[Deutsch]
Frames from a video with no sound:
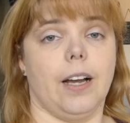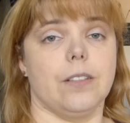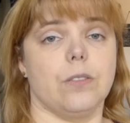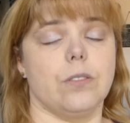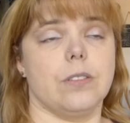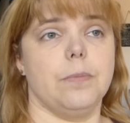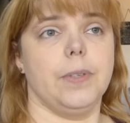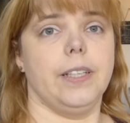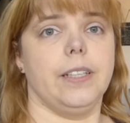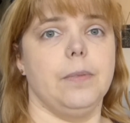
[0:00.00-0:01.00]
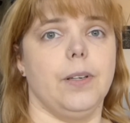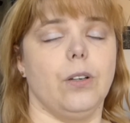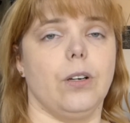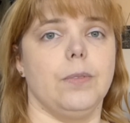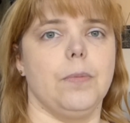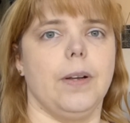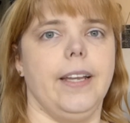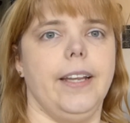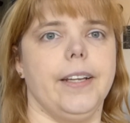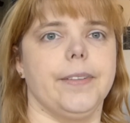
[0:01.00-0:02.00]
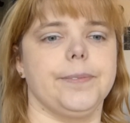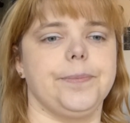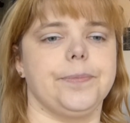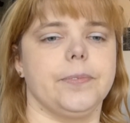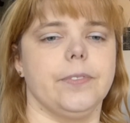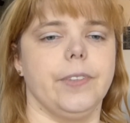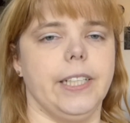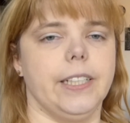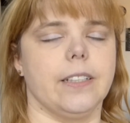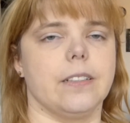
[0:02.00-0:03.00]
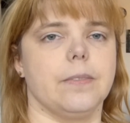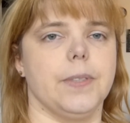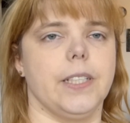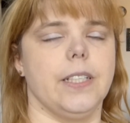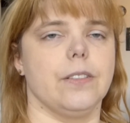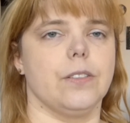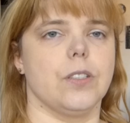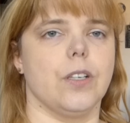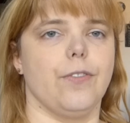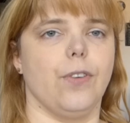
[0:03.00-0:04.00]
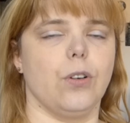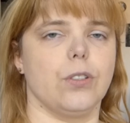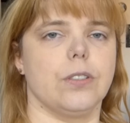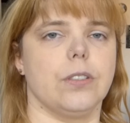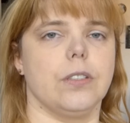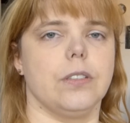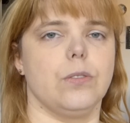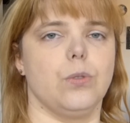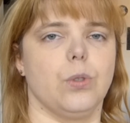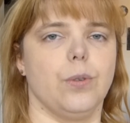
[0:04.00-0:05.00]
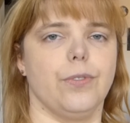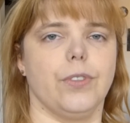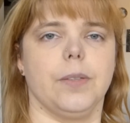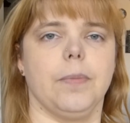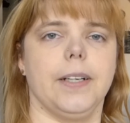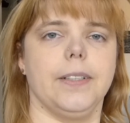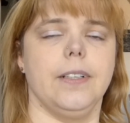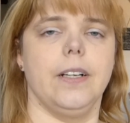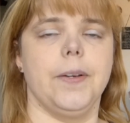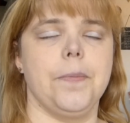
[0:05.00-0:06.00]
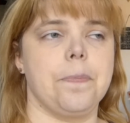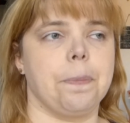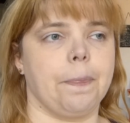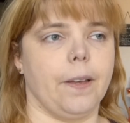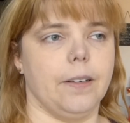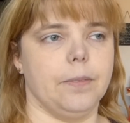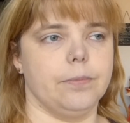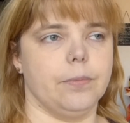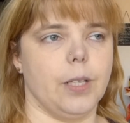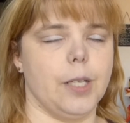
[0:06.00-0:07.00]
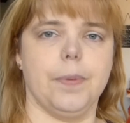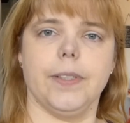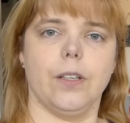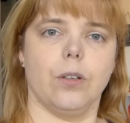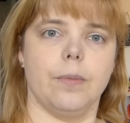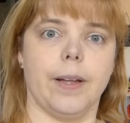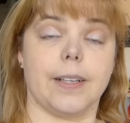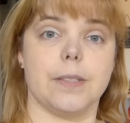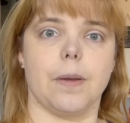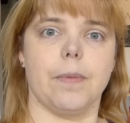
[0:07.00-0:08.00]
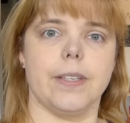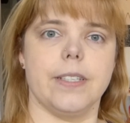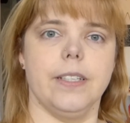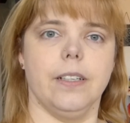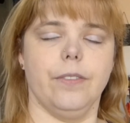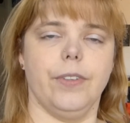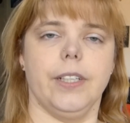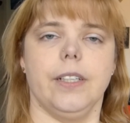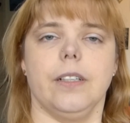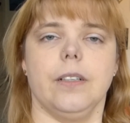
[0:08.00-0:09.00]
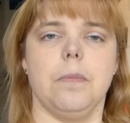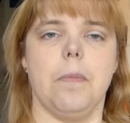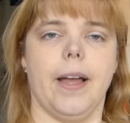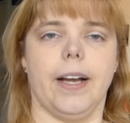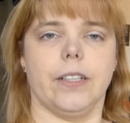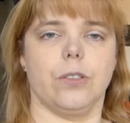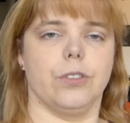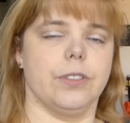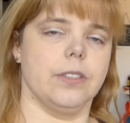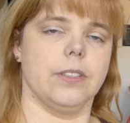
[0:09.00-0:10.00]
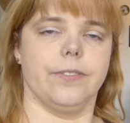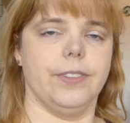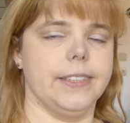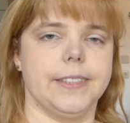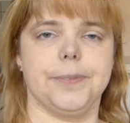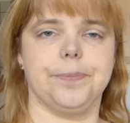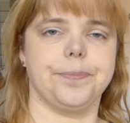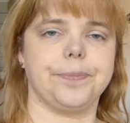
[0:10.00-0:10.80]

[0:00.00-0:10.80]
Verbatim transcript: Ansonsten bin ich immer noch am Überlegen, wie ich das mit diesen Vlogs zukünftig mache. Ähm, ich bin ja noch am Experimentieren, wie ihr merkt und wisst.